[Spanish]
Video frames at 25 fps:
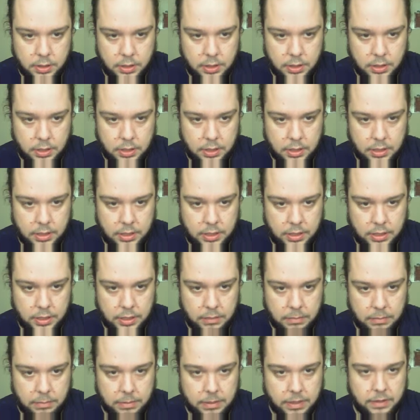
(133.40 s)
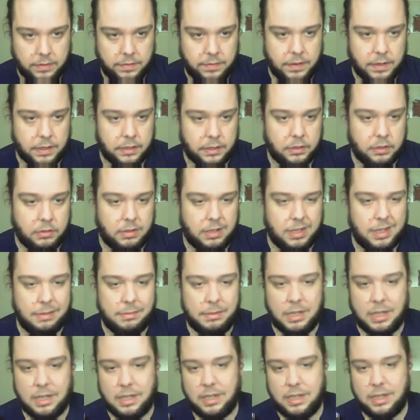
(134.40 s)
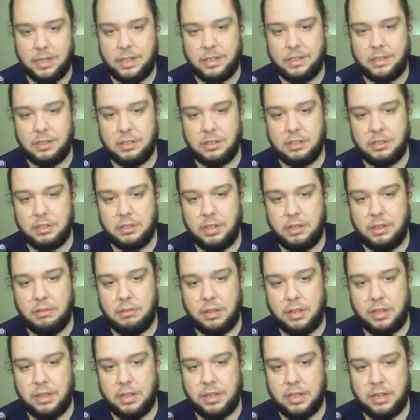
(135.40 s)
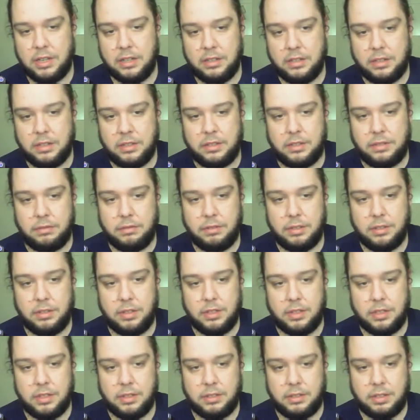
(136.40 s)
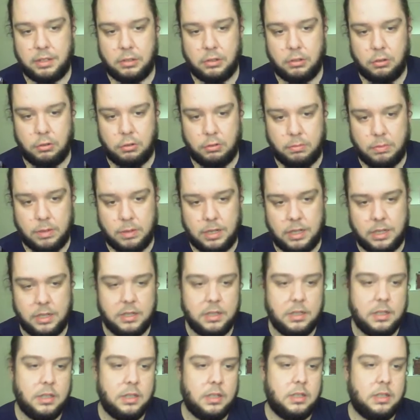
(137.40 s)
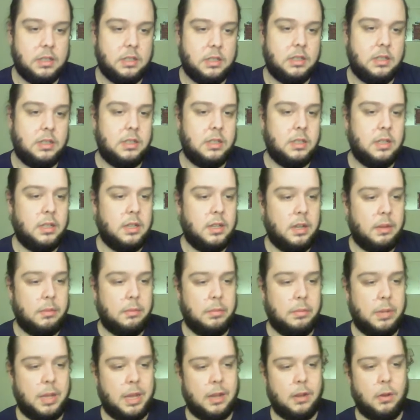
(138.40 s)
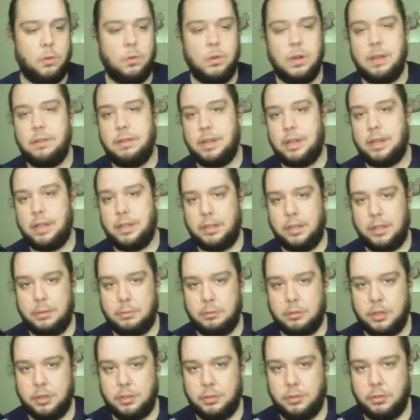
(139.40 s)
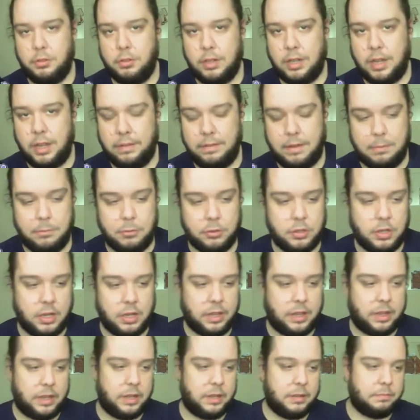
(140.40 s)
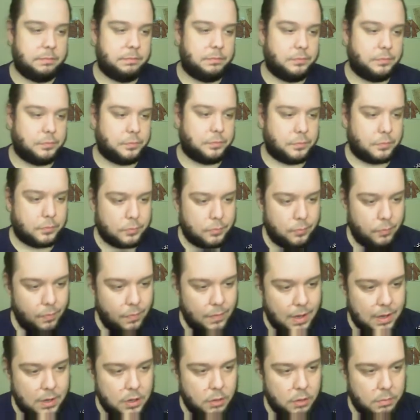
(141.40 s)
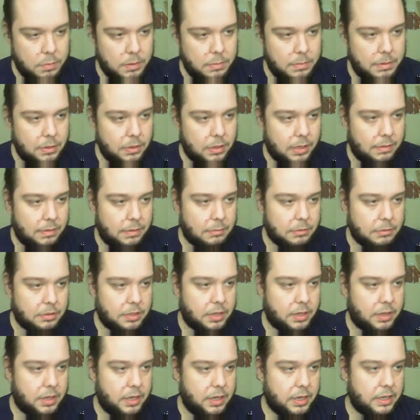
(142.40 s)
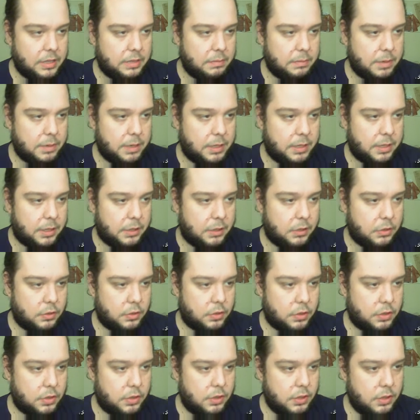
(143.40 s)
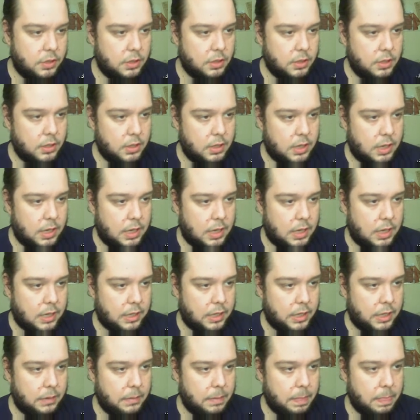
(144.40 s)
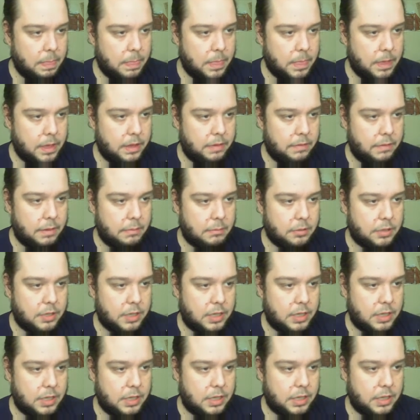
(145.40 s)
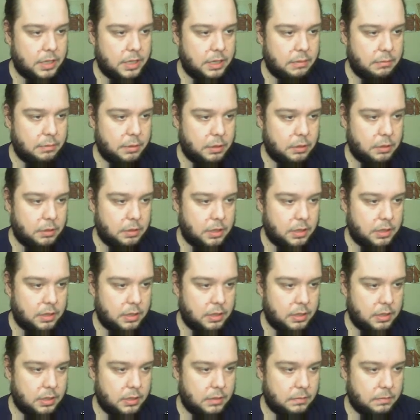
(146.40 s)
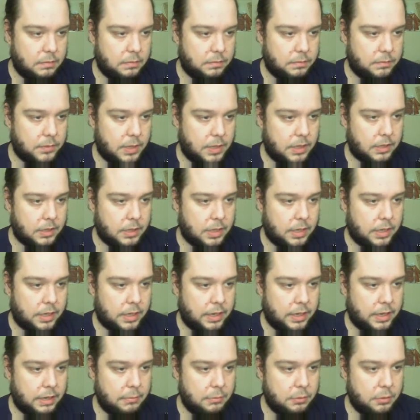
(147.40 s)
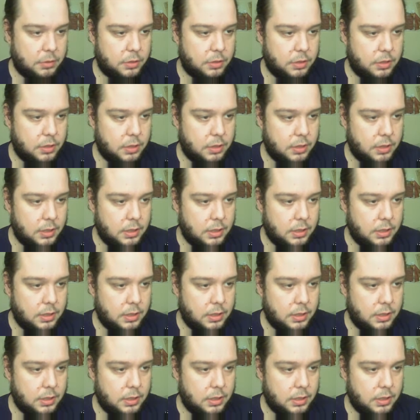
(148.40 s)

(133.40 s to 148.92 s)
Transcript: Ahí, perfecto, ¿vale? Mira, en esta ocasión le voy a dejar hasta esta fuente y este color, ¿vale? vale Bien, una vez que tenemos esto, ¿qué vamos a hacer? Lo primero que vamos a hacer es venirnos aquí y vamos a añadir, bueno, el, que queremos,